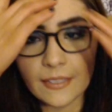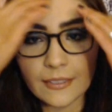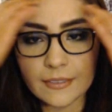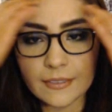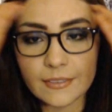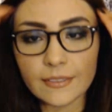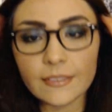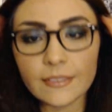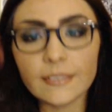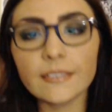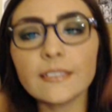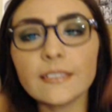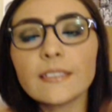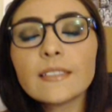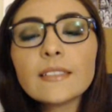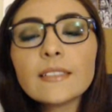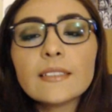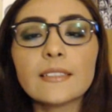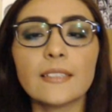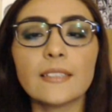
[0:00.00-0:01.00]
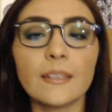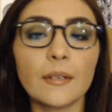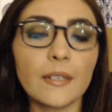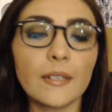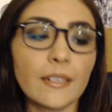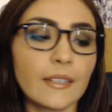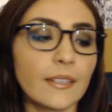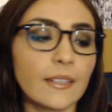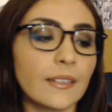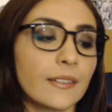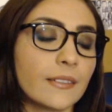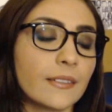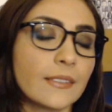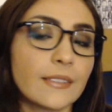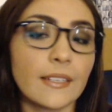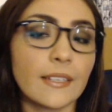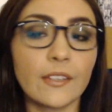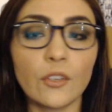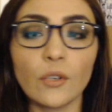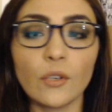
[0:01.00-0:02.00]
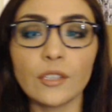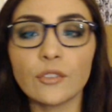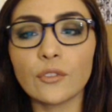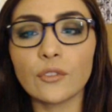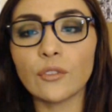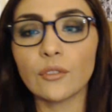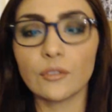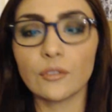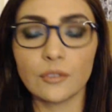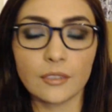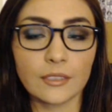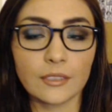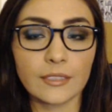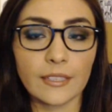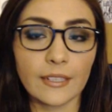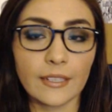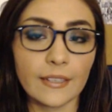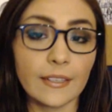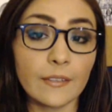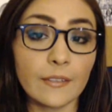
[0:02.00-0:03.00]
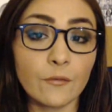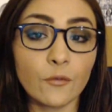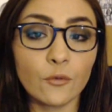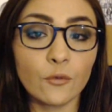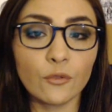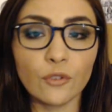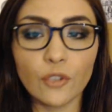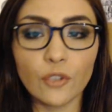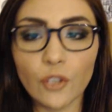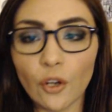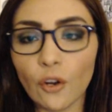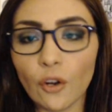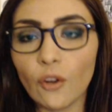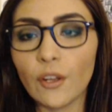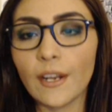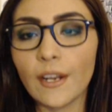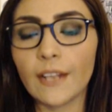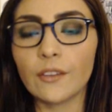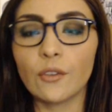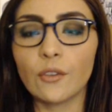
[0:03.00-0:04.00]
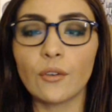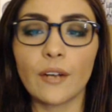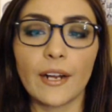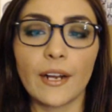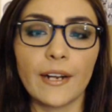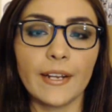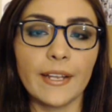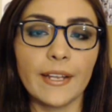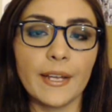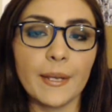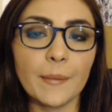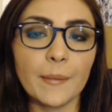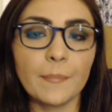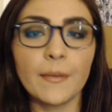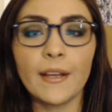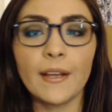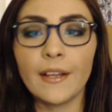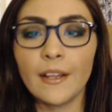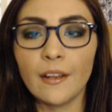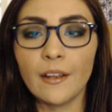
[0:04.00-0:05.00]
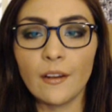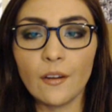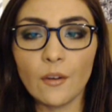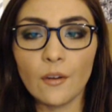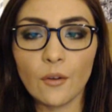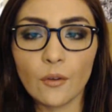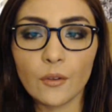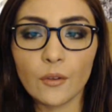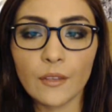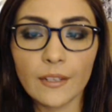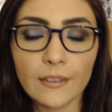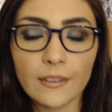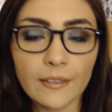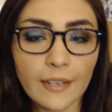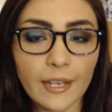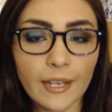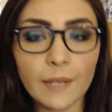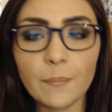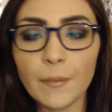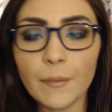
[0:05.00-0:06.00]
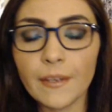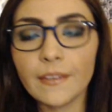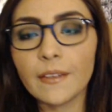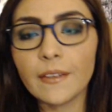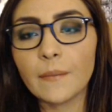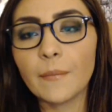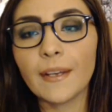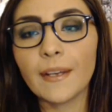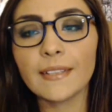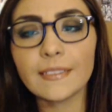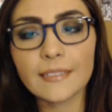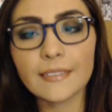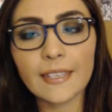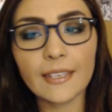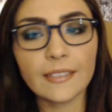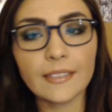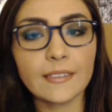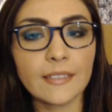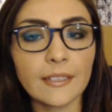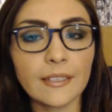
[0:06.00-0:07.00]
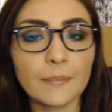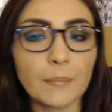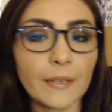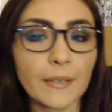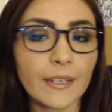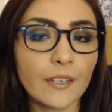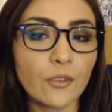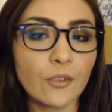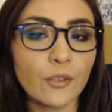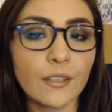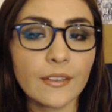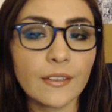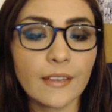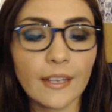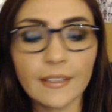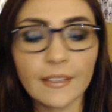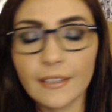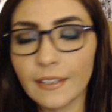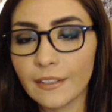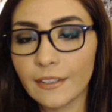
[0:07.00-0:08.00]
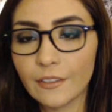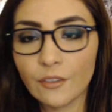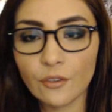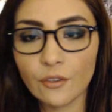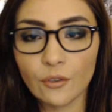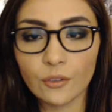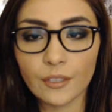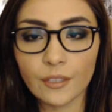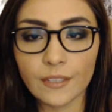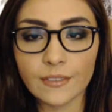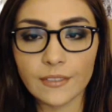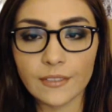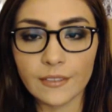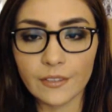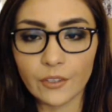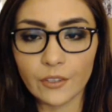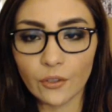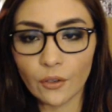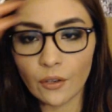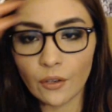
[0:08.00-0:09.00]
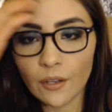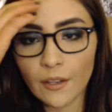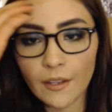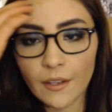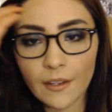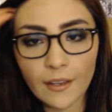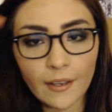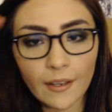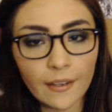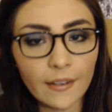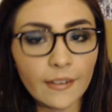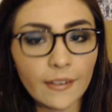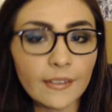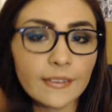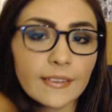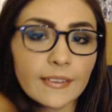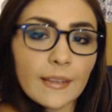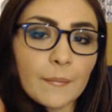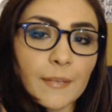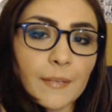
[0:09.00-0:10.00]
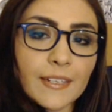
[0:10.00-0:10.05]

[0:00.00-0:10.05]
sí, sí, se, dio esto, se difundió lo de la tocaré, lo del naipe y demás, este pequeño detalle no trascendió. También